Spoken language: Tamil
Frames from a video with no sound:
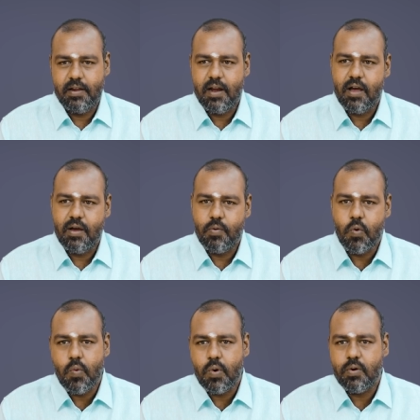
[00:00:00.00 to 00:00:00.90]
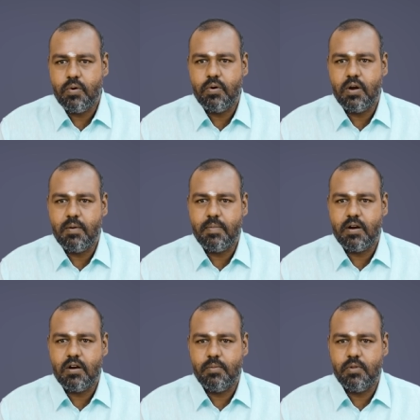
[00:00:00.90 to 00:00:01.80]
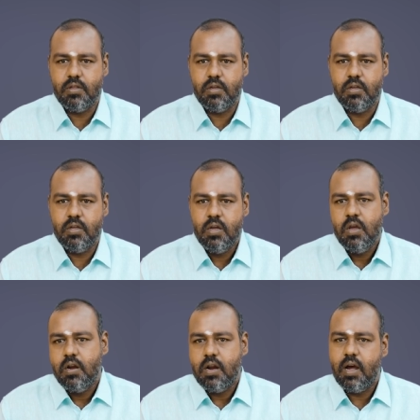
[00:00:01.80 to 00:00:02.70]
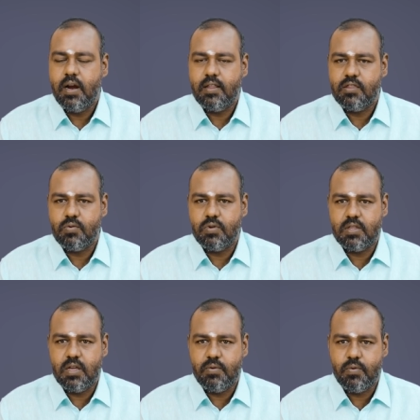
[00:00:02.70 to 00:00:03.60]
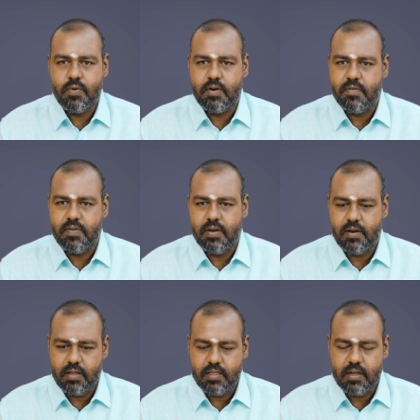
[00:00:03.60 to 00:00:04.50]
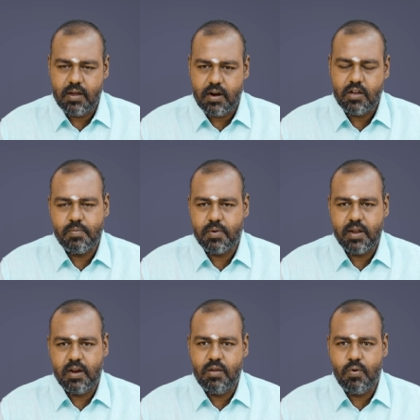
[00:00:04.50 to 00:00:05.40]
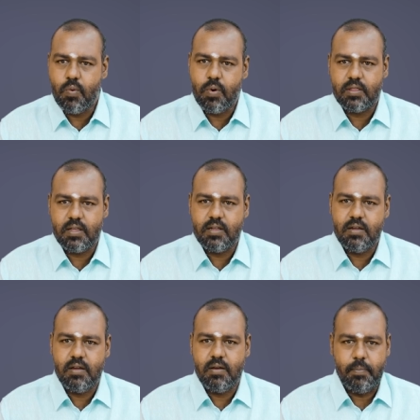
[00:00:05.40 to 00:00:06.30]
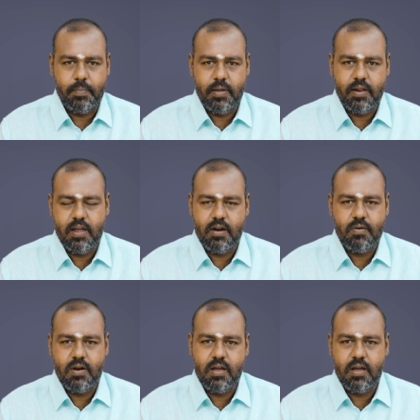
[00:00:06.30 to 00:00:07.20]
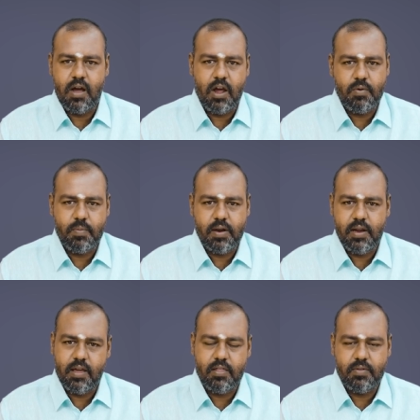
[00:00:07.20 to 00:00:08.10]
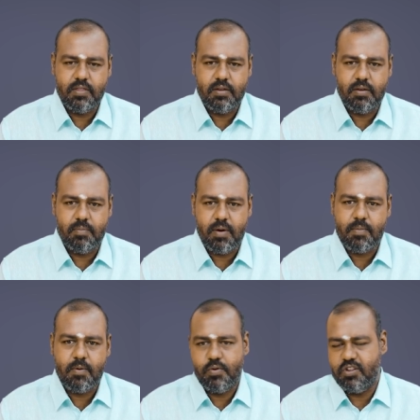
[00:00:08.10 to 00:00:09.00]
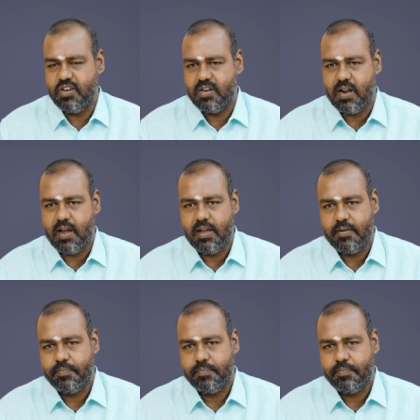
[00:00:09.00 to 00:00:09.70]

ஏன்னா ஒவ்வொரு நண்பர்களும் வந்து நான் எடுத்து கொடுத்த ஒவ்வொரு அந்த அணுகுமுறைகளையும் ஒவ்வொருத்தர் பெரிய அளவில் ஆய்வு பண்ணி அதை வந்து பலமாக பிடிச்சிக்கிட்டாங்க